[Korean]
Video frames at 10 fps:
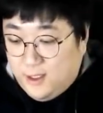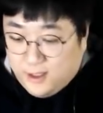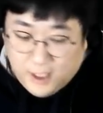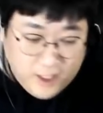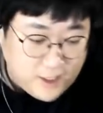
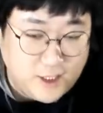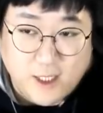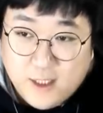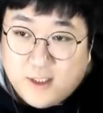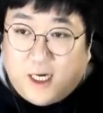내가 차렷? 할게.
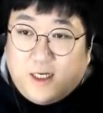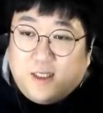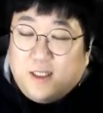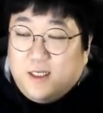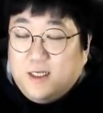차렷.
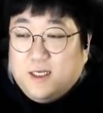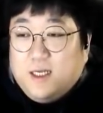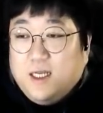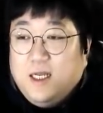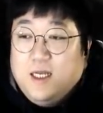
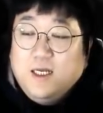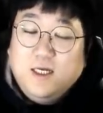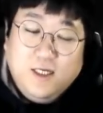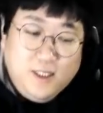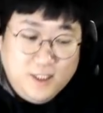
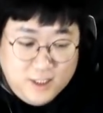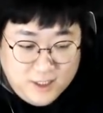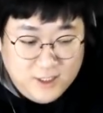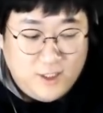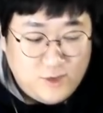차렷. 차렷.
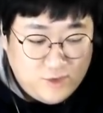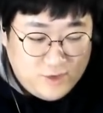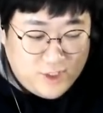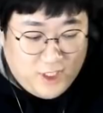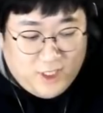
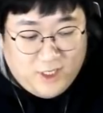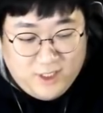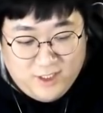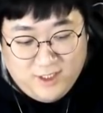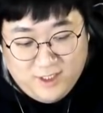열중셔.
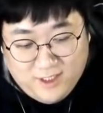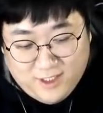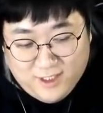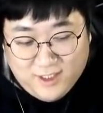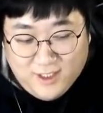
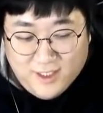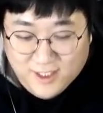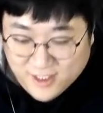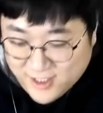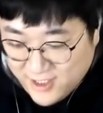열중.
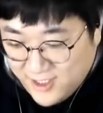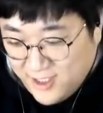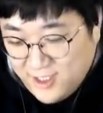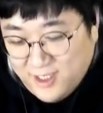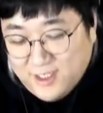열중셔.
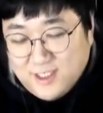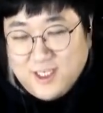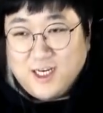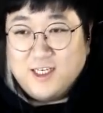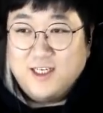
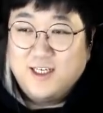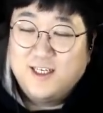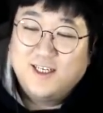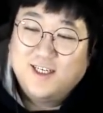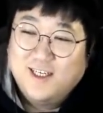차렷.
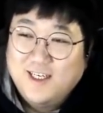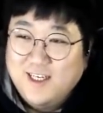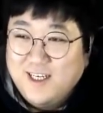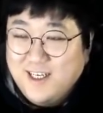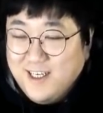
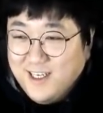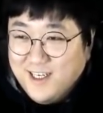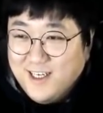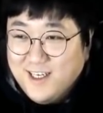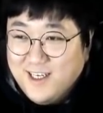차렷. 차렷.
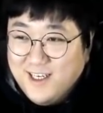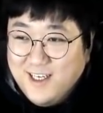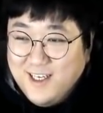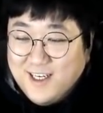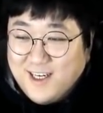
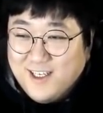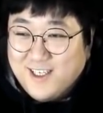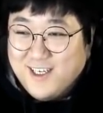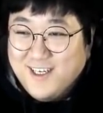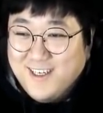
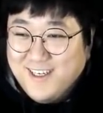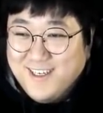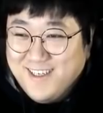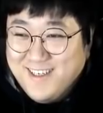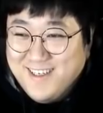꺼져.
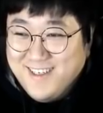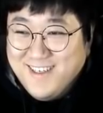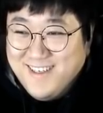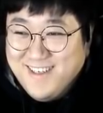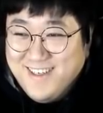
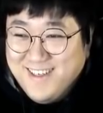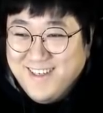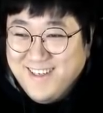빨려.